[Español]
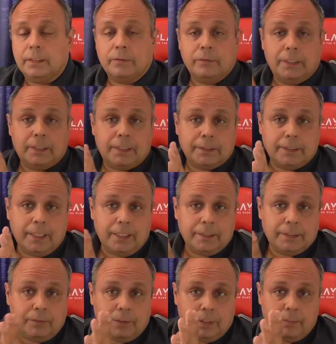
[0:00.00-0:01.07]
con la trasera de
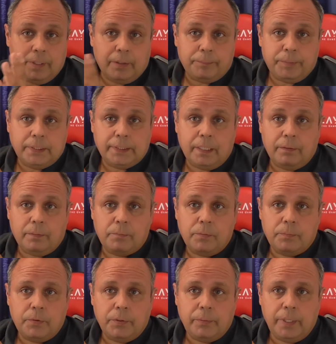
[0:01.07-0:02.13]
50 megapíxeles
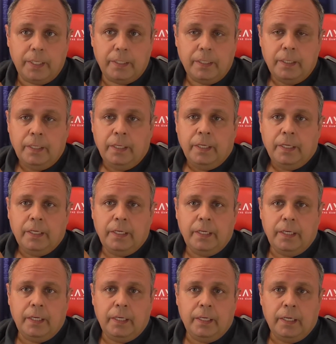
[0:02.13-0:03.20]
vamos muy bien.
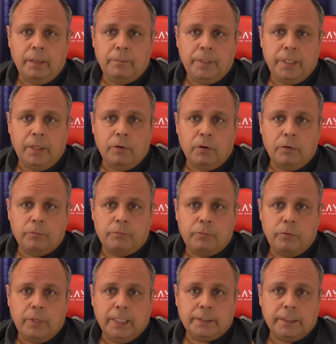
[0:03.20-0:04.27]
Y el video
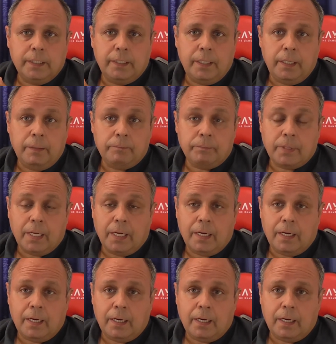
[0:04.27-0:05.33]
Full HD
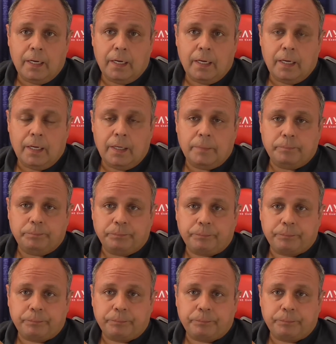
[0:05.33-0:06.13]
a,